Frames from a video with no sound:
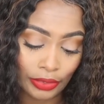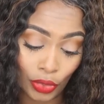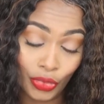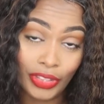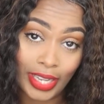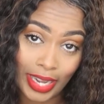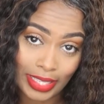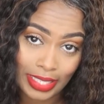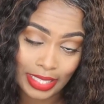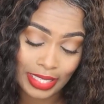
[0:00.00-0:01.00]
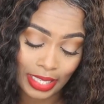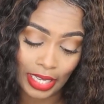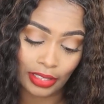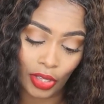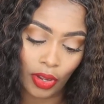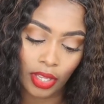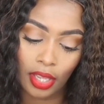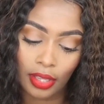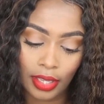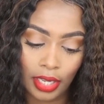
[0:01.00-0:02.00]
son tres, la tengo
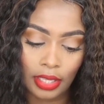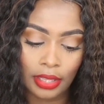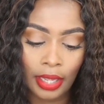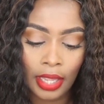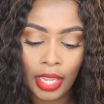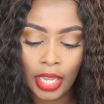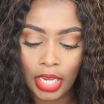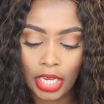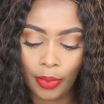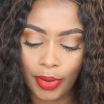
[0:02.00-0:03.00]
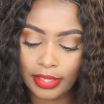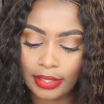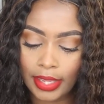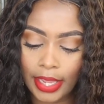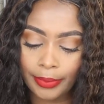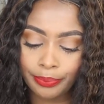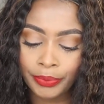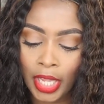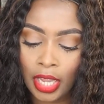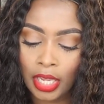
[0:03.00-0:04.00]
aquí escrita y le voy a enseñar.
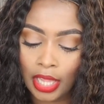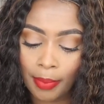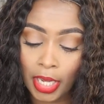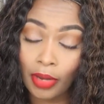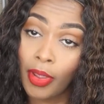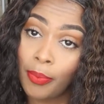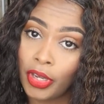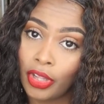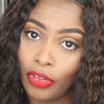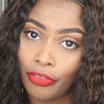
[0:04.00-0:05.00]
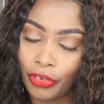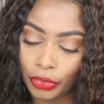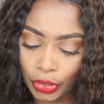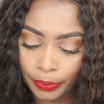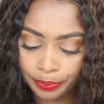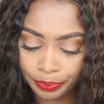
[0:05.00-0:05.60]
También le voy poniendo foto